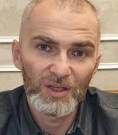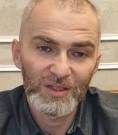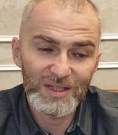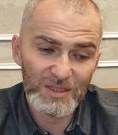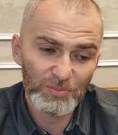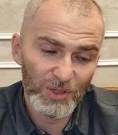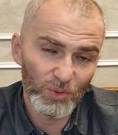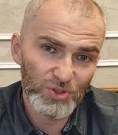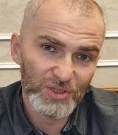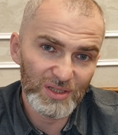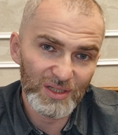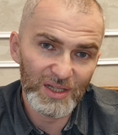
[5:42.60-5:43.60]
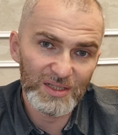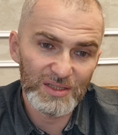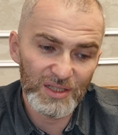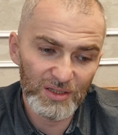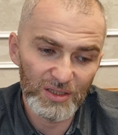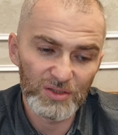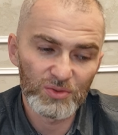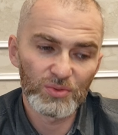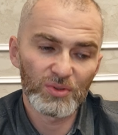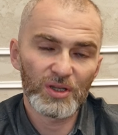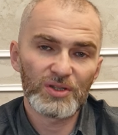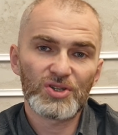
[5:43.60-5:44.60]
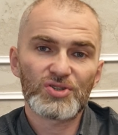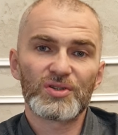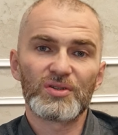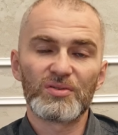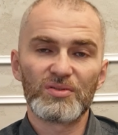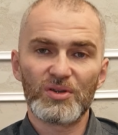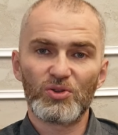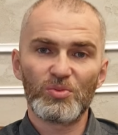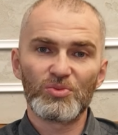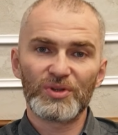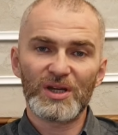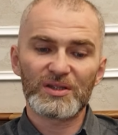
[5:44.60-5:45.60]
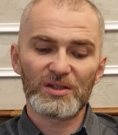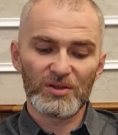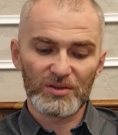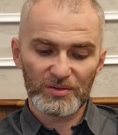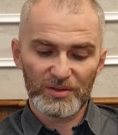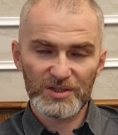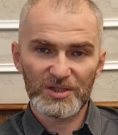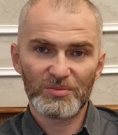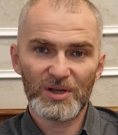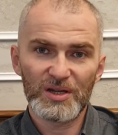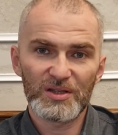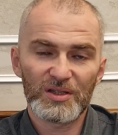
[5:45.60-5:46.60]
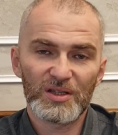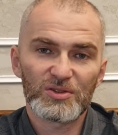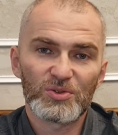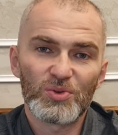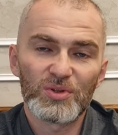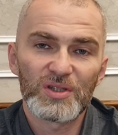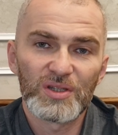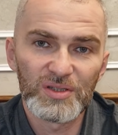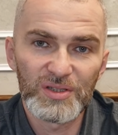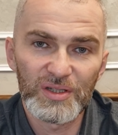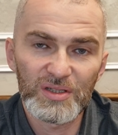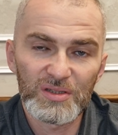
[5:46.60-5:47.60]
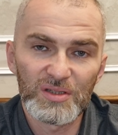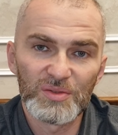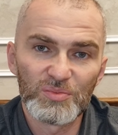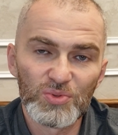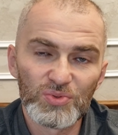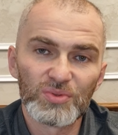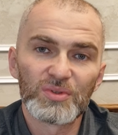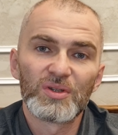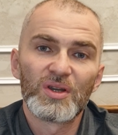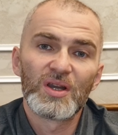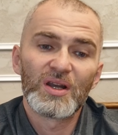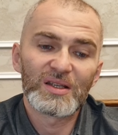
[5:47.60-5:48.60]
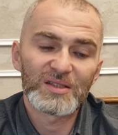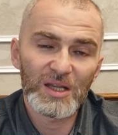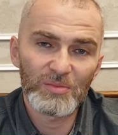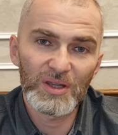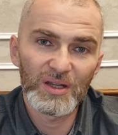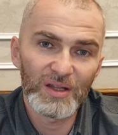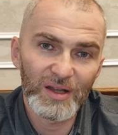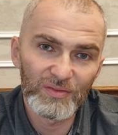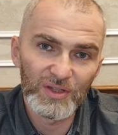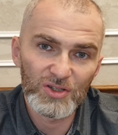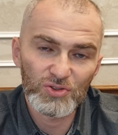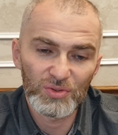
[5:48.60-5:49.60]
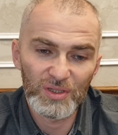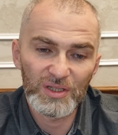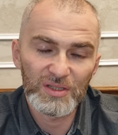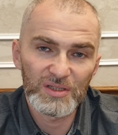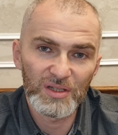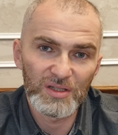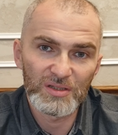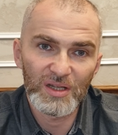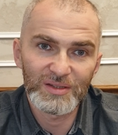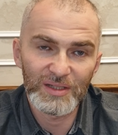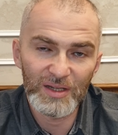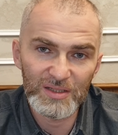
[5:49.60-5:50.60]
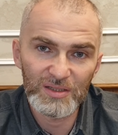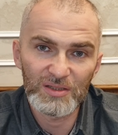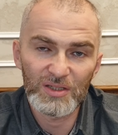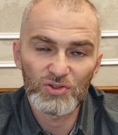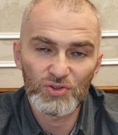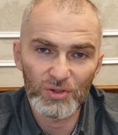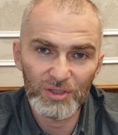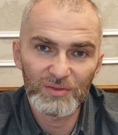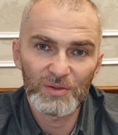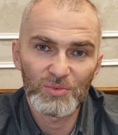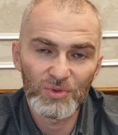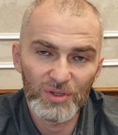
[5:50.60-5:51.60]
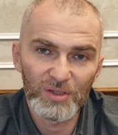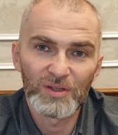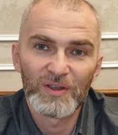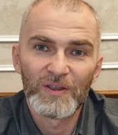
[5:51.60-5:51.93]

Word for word: Если получится так сделать, то, конечно, никакому НАТО эти маленькие осколки интересны не будут. А самое главное, что надо сделать, это отрезать от Черного моря.